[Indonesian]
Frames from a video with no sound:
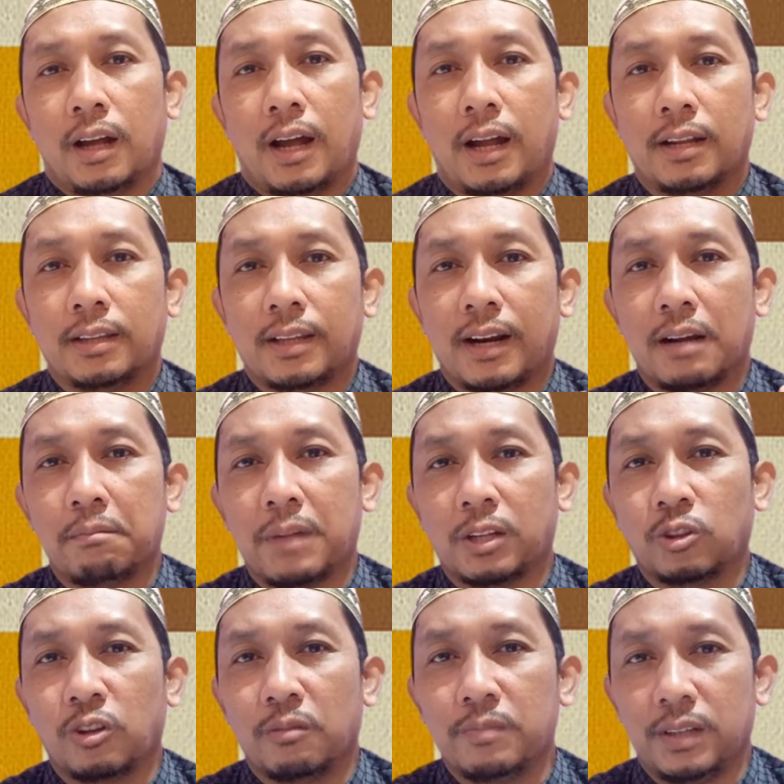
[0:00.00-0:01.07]
antara
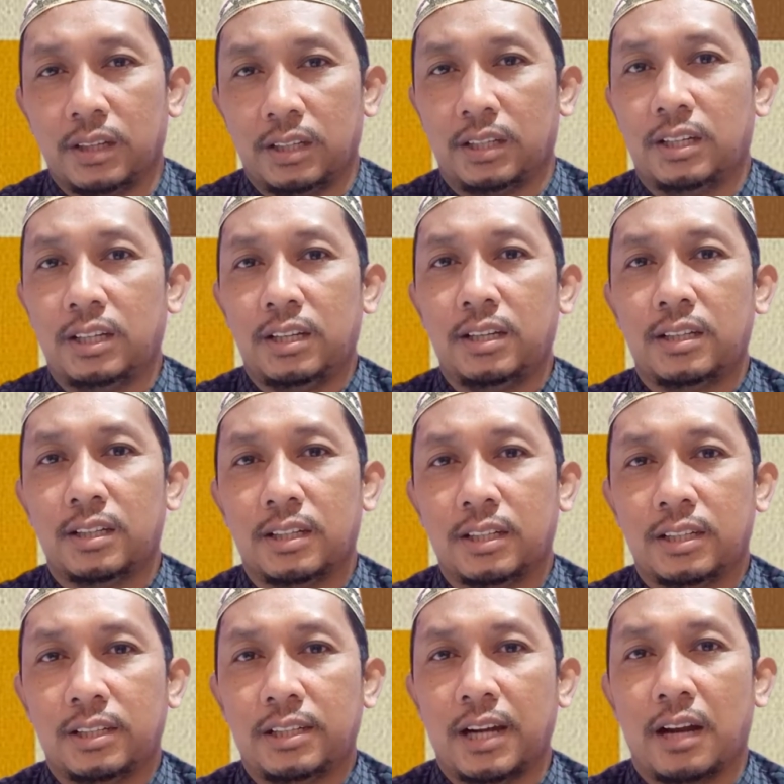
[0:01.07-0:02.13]
Mat tobi'i
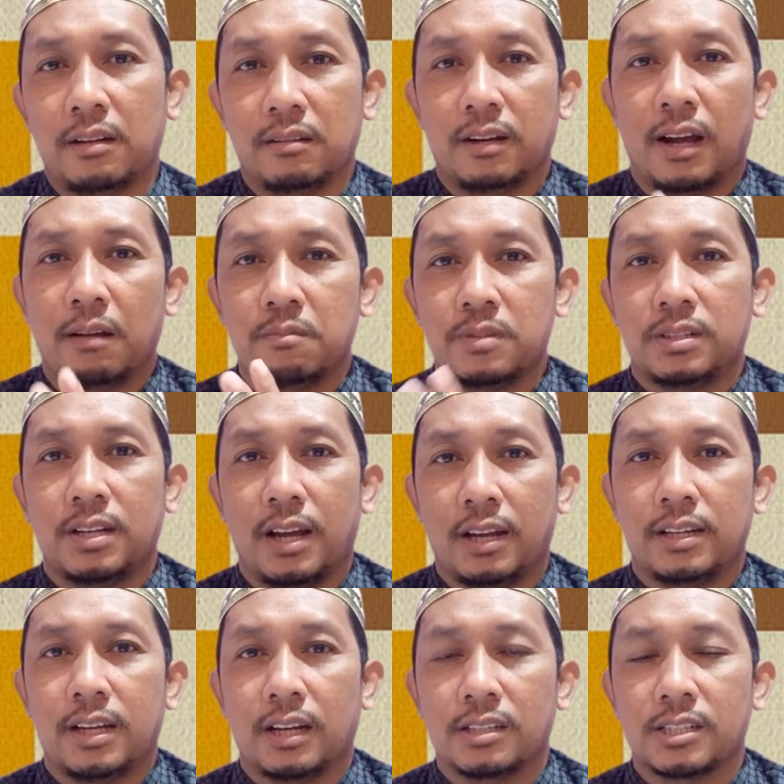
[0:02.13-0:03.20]
dan
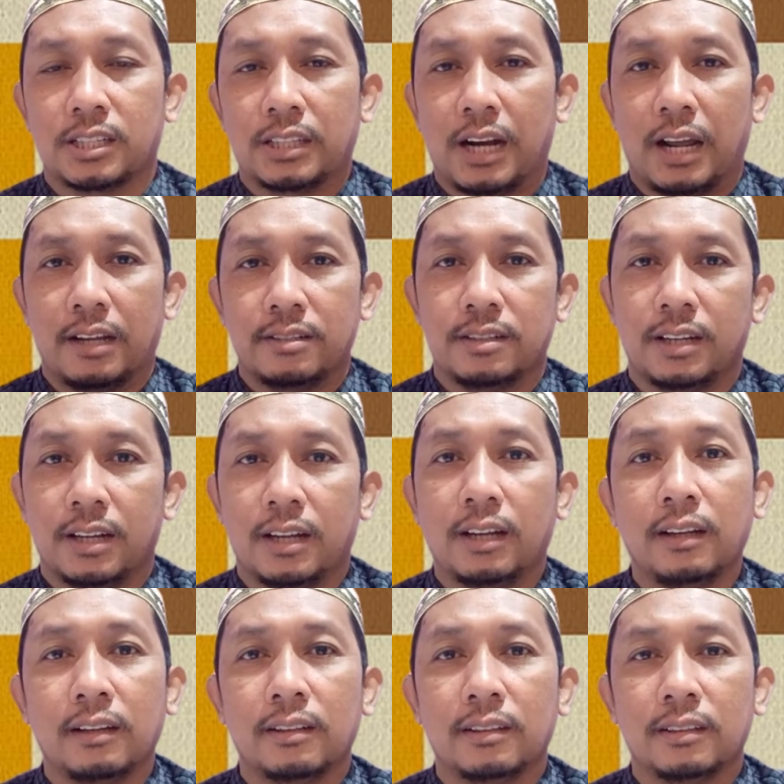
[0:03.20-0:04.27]
hamzah yang
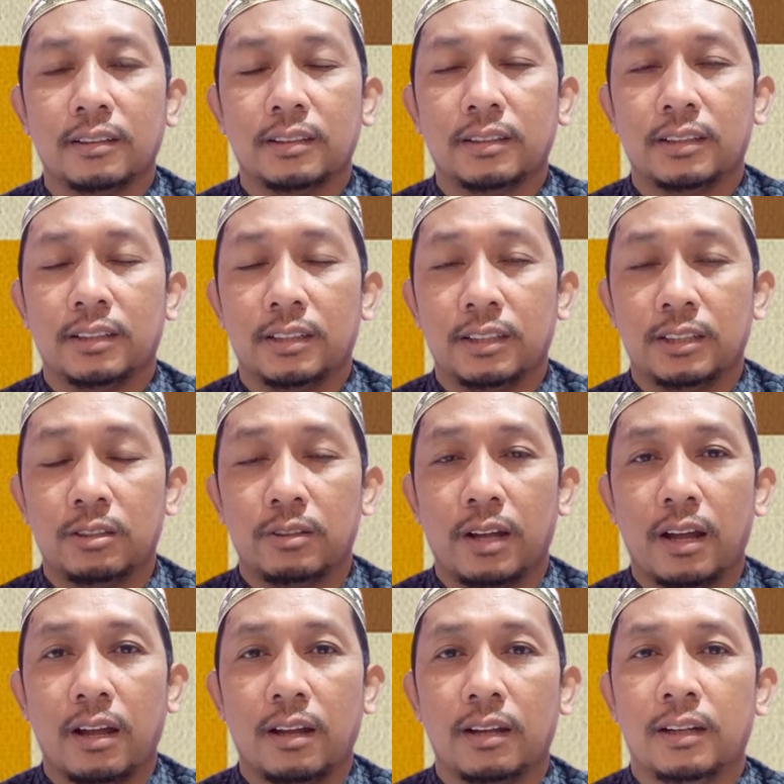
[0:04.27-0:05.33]
setelahnya itu
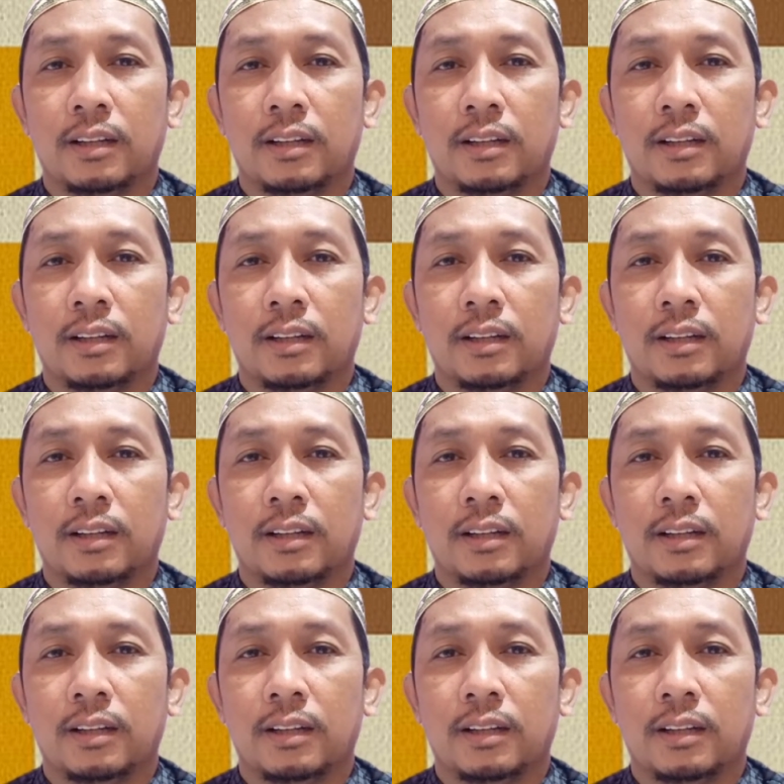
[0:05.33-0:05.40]
ya